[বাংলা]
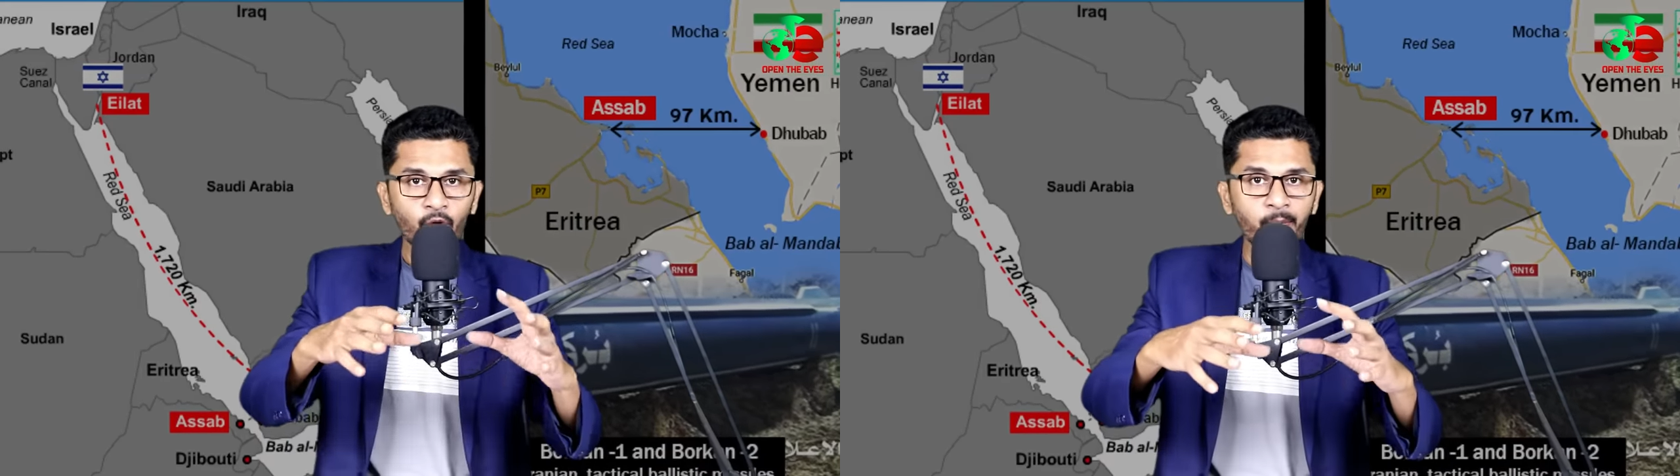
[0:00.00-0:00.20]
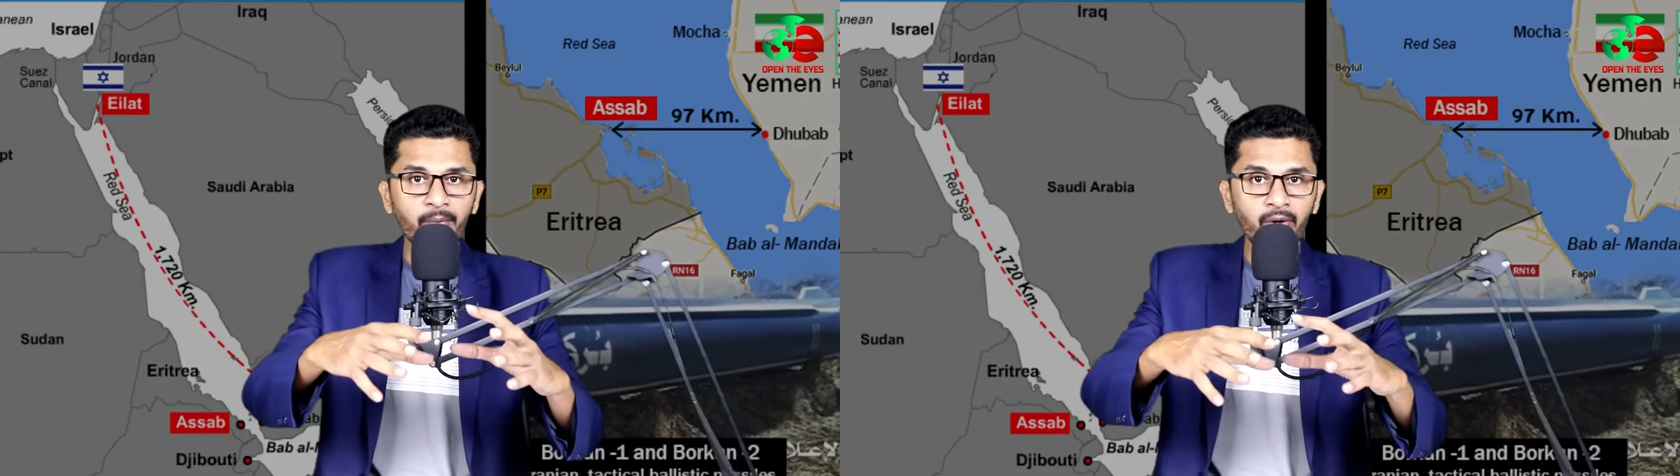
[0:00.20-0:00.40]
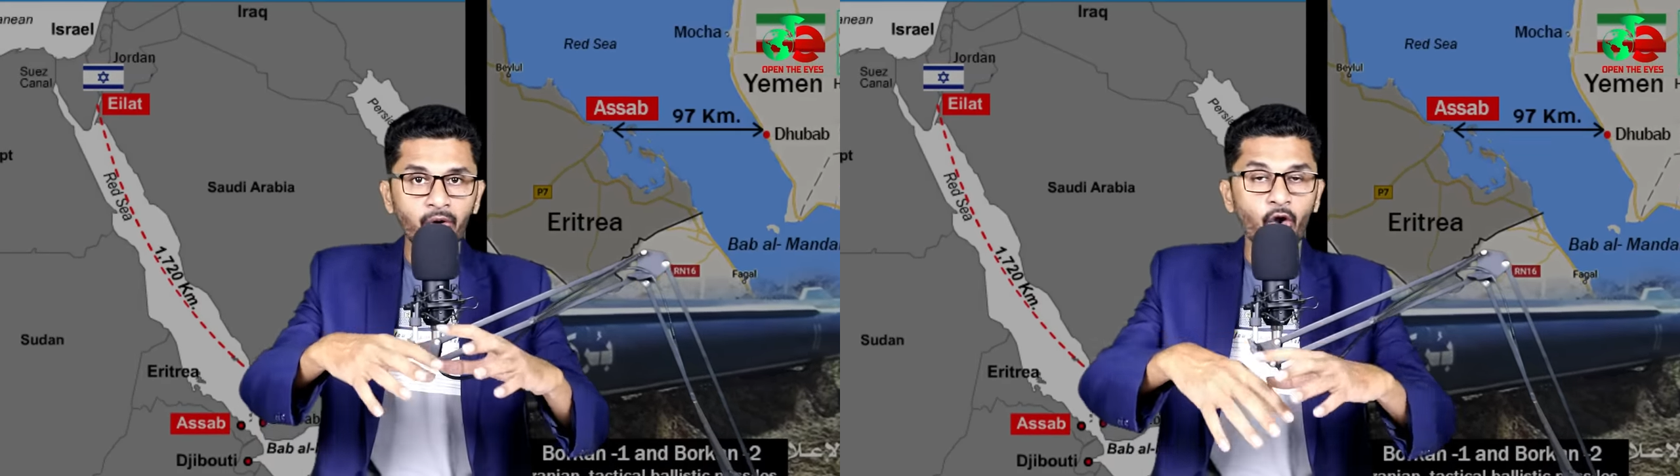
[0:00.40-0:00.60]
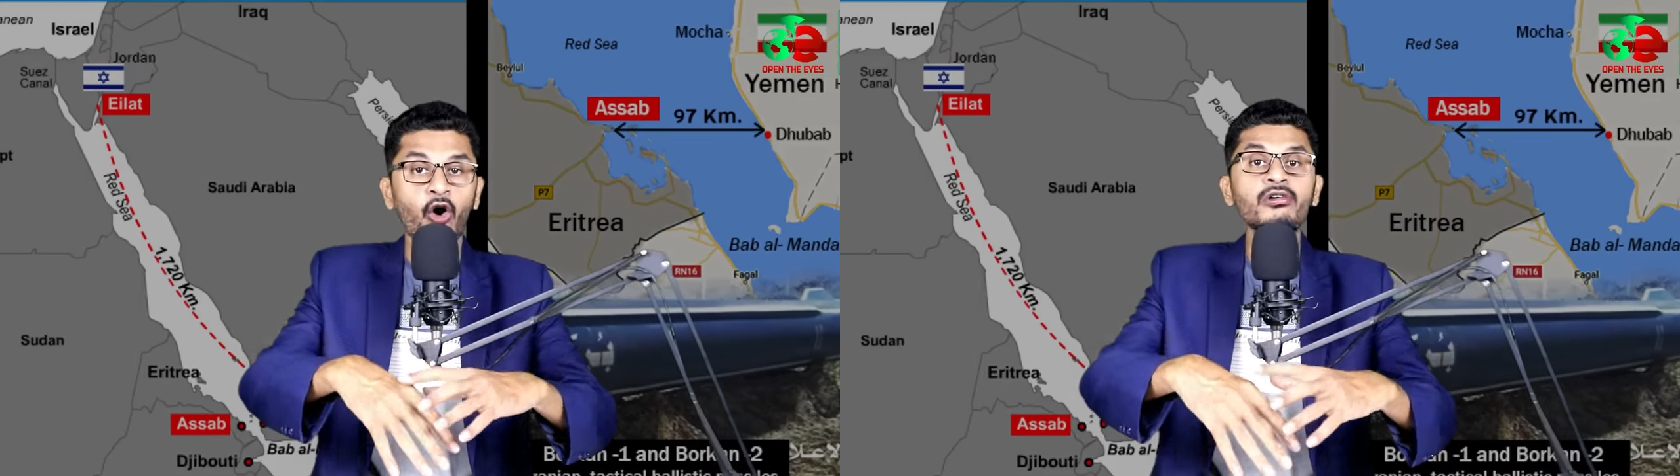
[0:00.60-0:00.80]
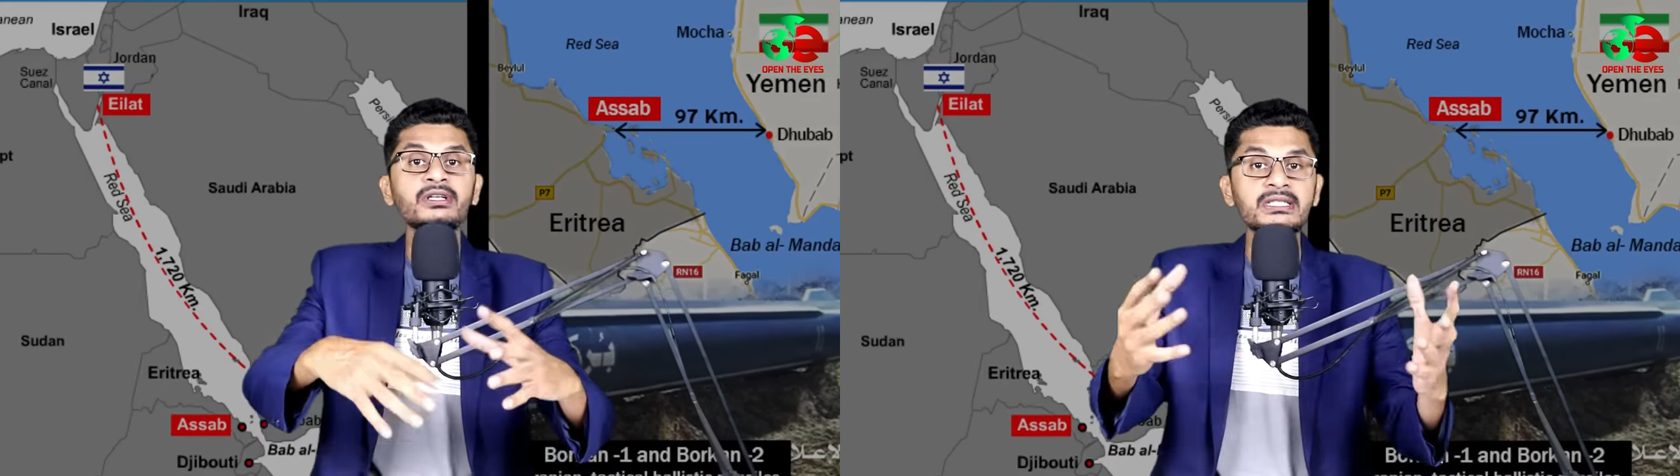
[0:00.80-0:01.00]
খুব
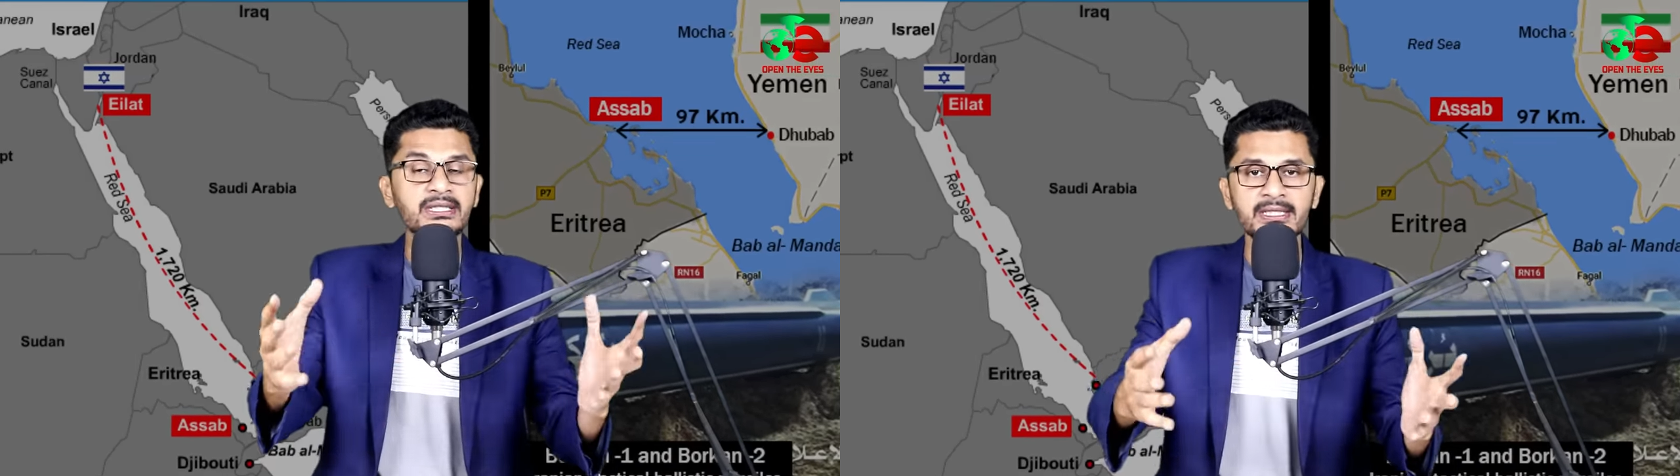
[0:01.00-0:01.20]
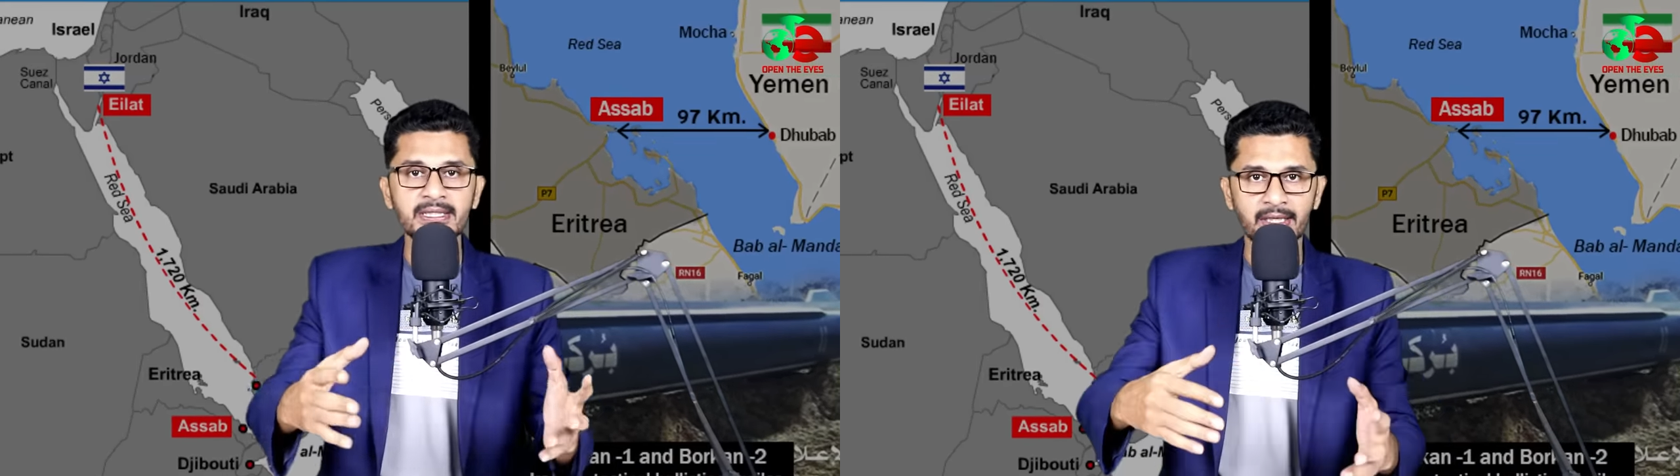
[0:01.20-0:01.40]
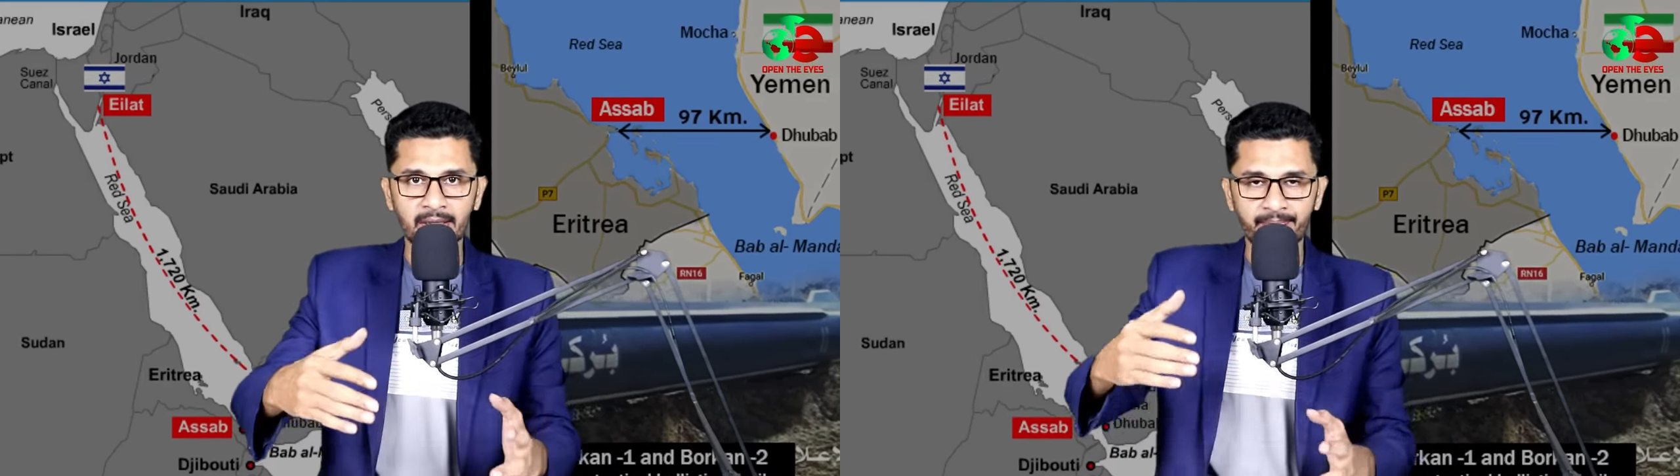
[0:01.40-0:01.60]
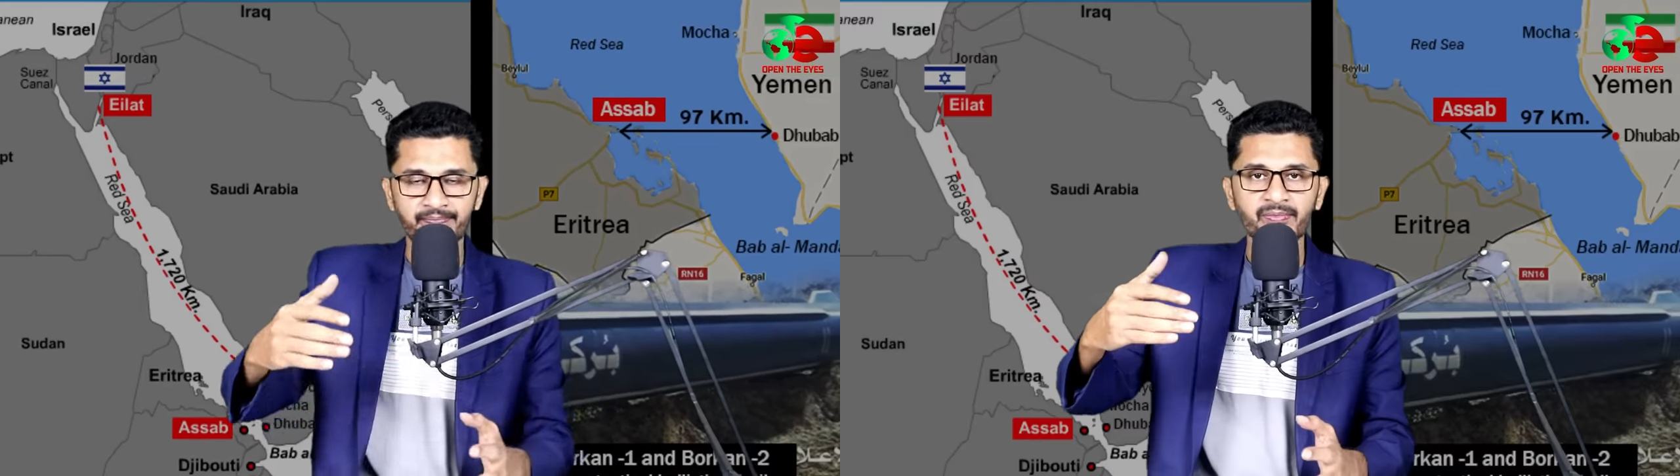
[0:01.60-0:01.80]
লং ডিস্টেন্সের না